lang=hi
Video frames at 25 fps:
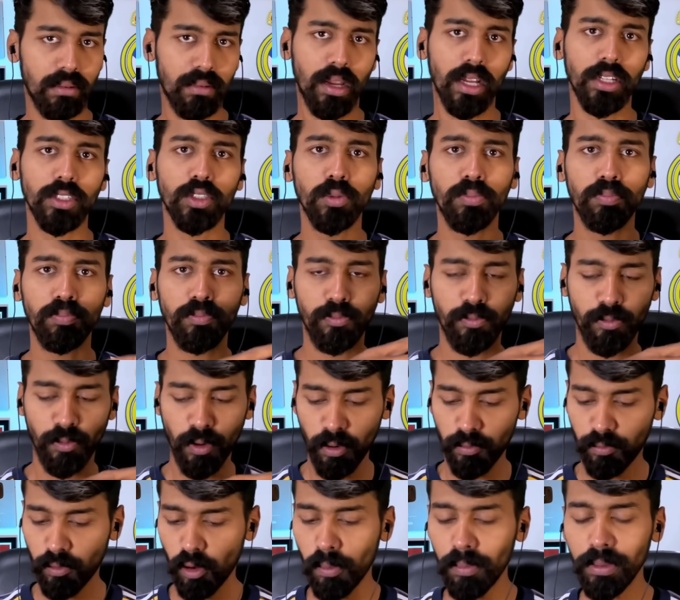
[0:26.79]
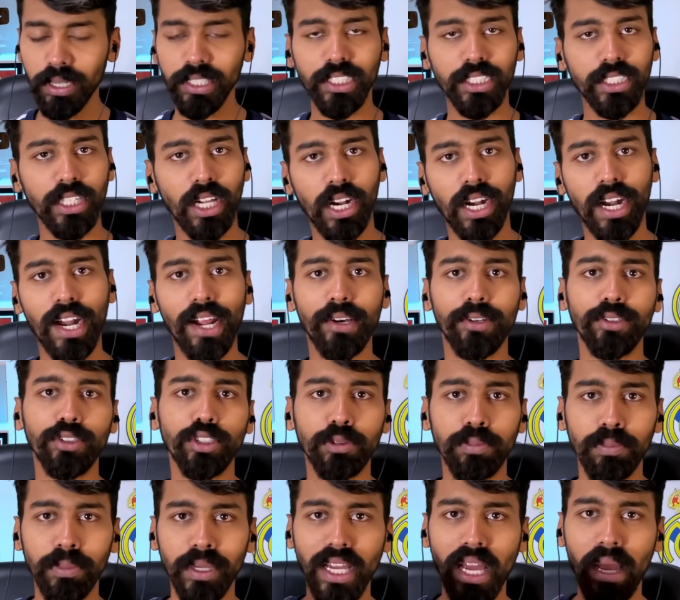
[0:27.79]
का जो परफॉर्मेंस चल रहा है
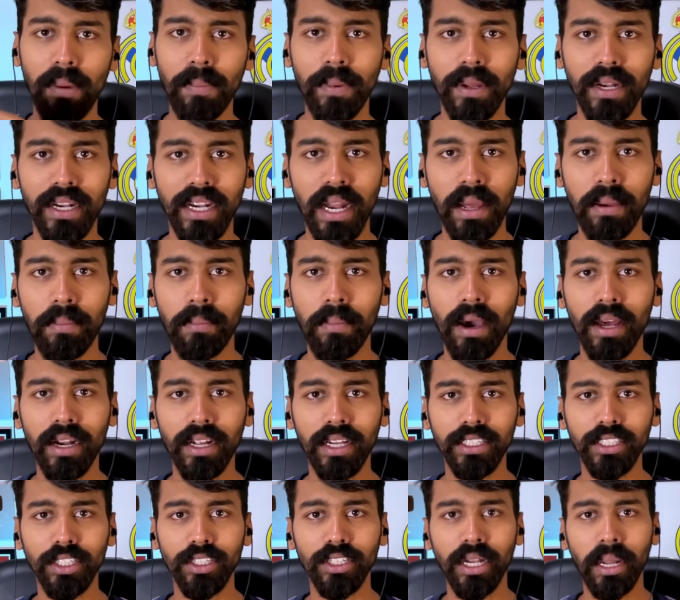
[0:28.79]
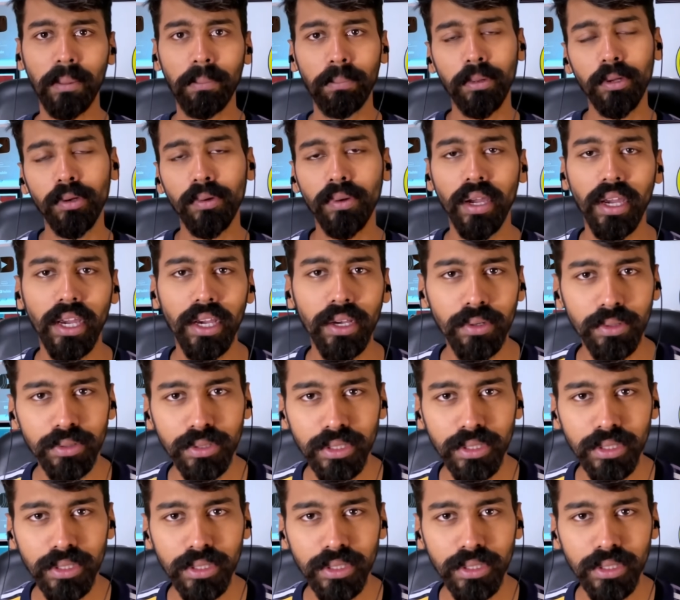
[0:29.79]
उसमें यहाँ पर नेमार का जो डेब्यू है